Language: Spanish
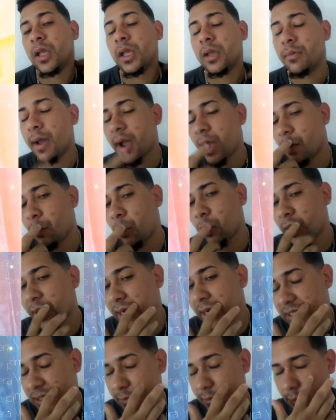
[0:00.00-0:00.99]
Y vea, como
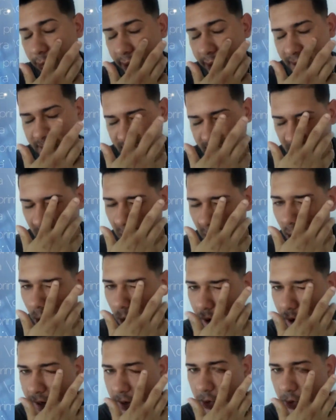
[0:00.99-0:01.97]
quiera se me ve ese
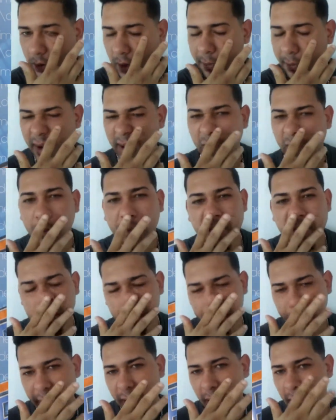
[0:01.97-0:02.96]
ojo ahí, duré más de dos
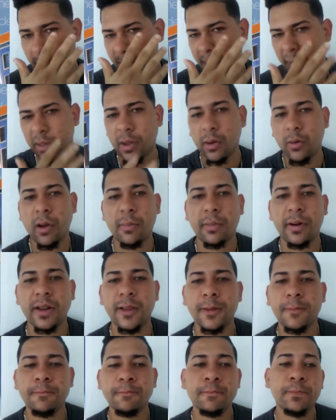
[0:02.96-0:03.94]
meses y pico para poderlo
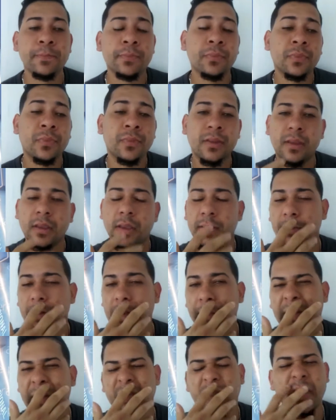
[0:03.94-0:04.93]
abrir. Y
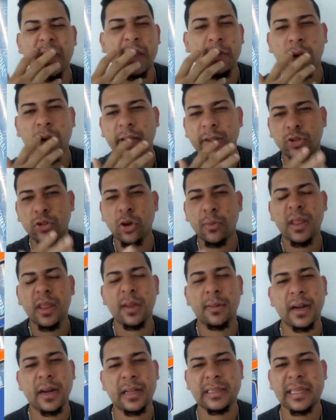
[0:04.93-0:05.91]
la mandíbula y todo me
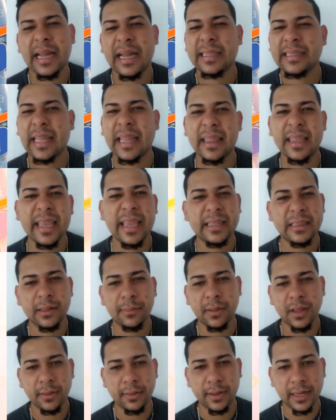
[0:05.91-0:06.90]
desbaratan hasta
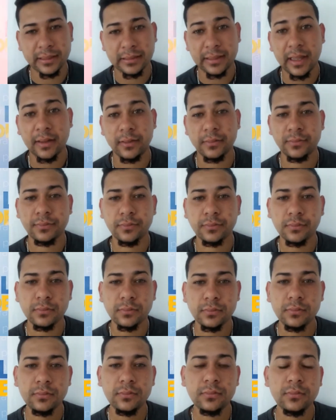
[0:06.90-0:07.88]
dientes, me desbaratan.
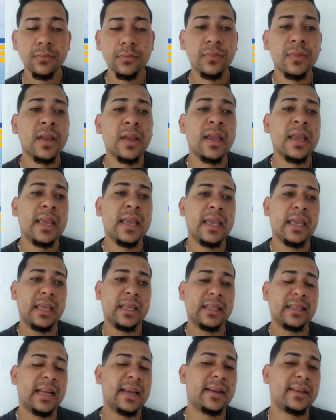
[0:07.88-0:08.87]

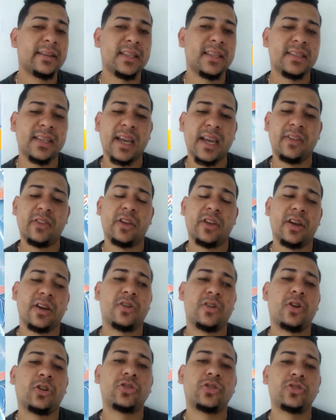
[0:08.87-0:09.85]
Y estaban diciendo que
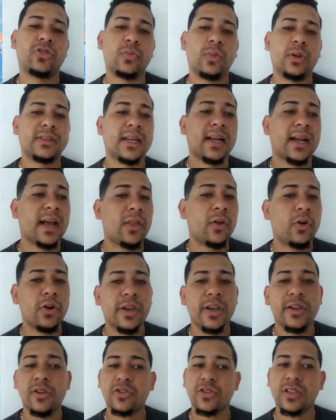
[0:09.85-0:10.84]
nosotros somos
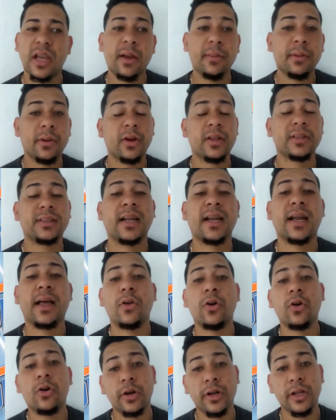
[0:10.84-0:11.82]
atracadores, ellos saben que los
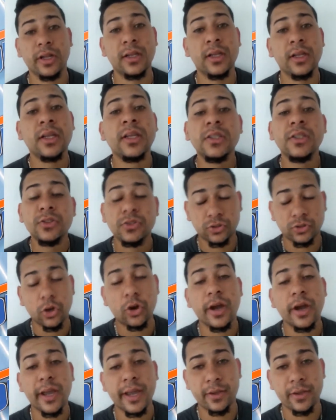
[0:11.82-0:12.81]
atracadores
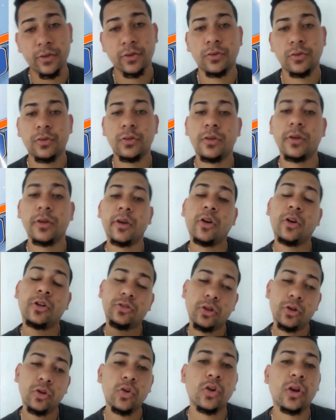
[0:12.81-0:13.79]
son ellos. Que
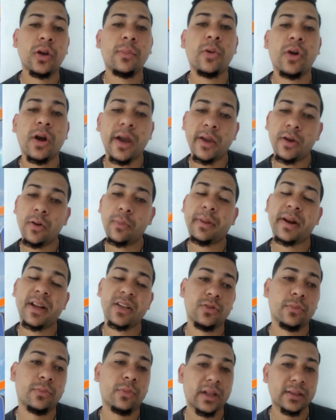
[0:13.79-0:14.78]
nosotros nunca hemos caído
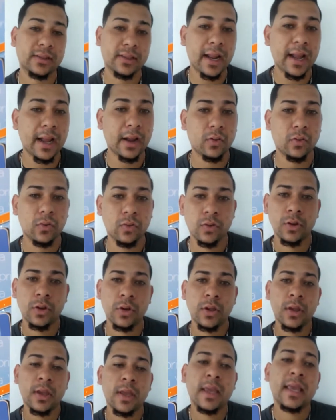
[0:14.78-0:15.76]
presos por atraco.
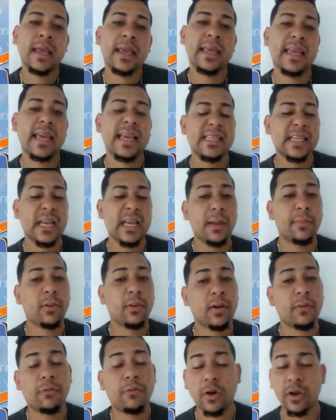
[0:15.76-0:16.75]
Y ellos sabe
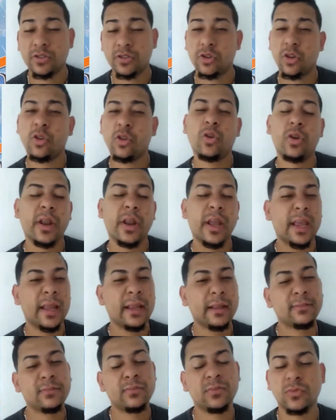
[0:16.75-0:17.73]
por qué fue eso. Yo
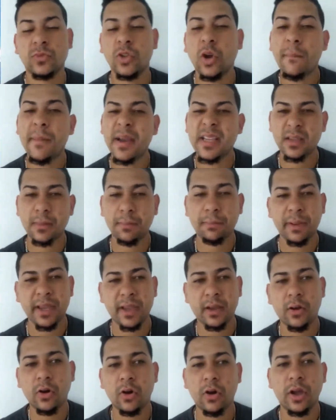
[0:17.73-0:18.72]
duré dos meses y
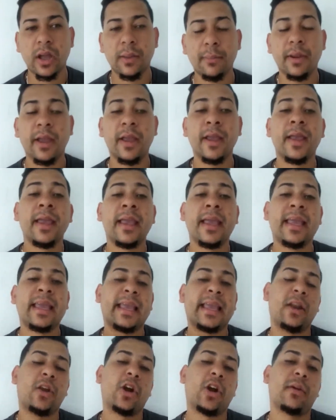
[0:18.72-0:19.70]
pico, óigame,
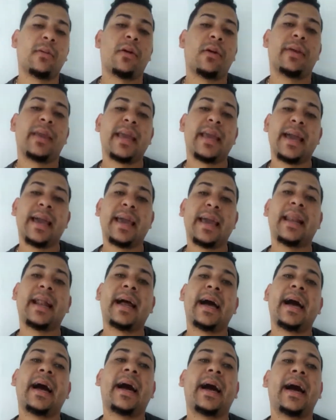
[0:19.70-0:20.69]
que lo que bebía
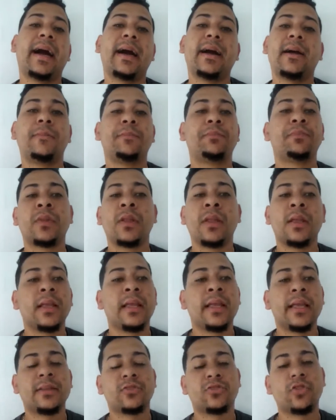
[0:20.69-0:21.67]
era
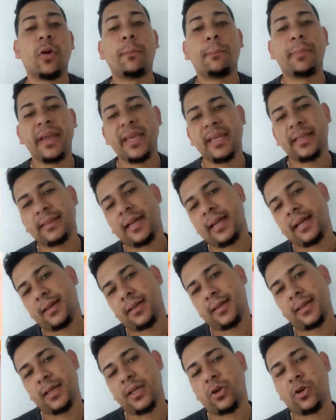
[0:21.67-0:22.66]

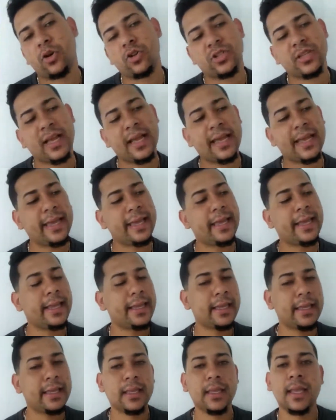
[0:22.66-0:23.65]
sopita y cosas
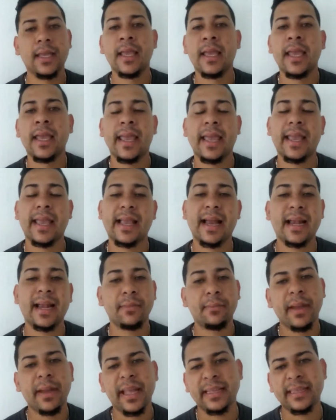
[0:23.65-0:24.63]
en,
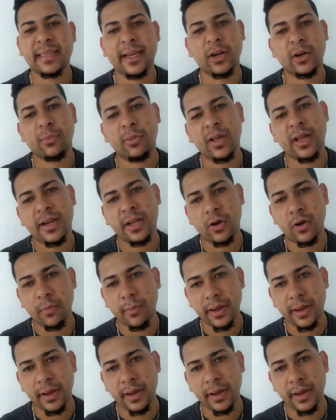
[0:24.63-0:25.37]
calimente que no pueda ni